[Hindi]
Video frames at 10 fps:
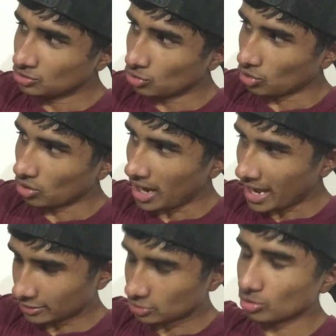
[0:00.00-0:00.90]
जो
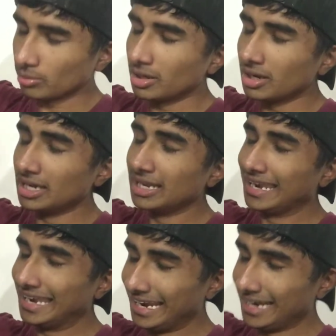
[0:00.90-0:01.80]
आज सुबह
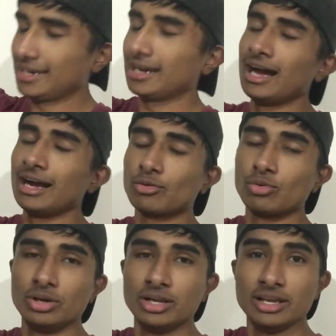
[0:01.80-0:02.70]
लेट आ
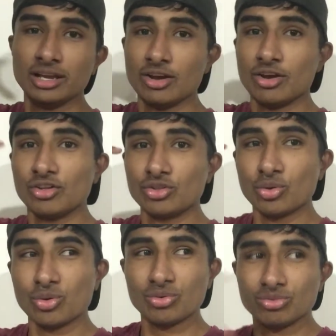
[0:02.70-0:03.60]
खुली
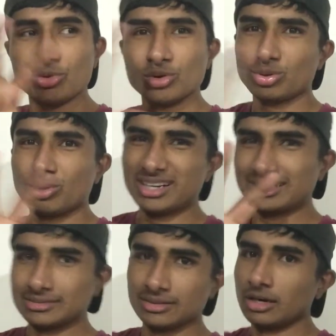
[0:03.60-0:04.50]
तो वो थोड़ा
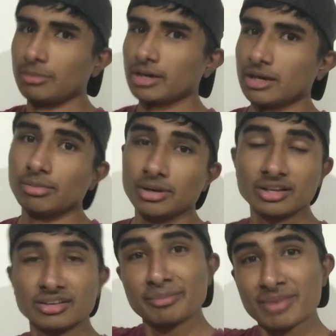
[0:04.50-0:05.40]
गड़बड़ गड़बड़
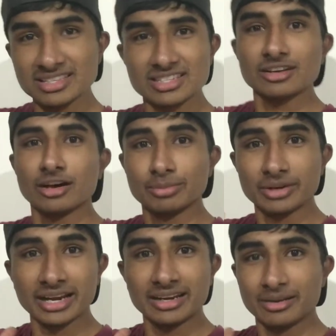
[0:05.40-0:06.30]
मैं अप
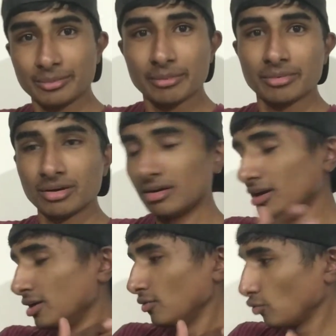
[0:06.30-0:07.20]
राइट रिमेंबर
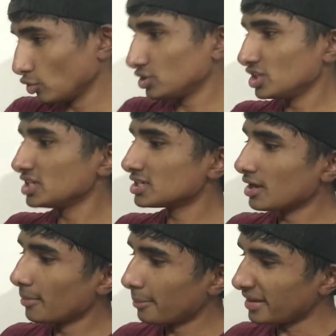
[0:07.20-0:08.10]
वो चीज़
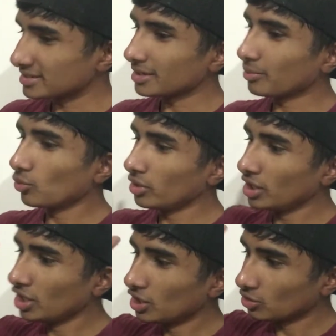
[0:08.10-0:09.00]
मैसअप हुई
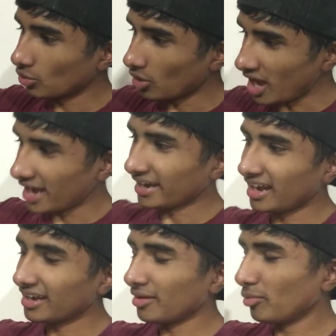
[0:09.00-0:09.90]
तो आगे
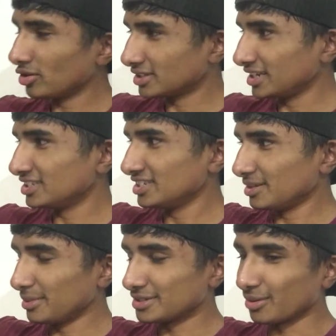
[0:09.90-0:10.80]
आगे बहुत सारी
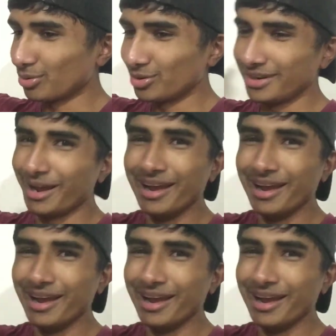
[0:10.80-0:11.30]
चीज़ें मैसअप हो रही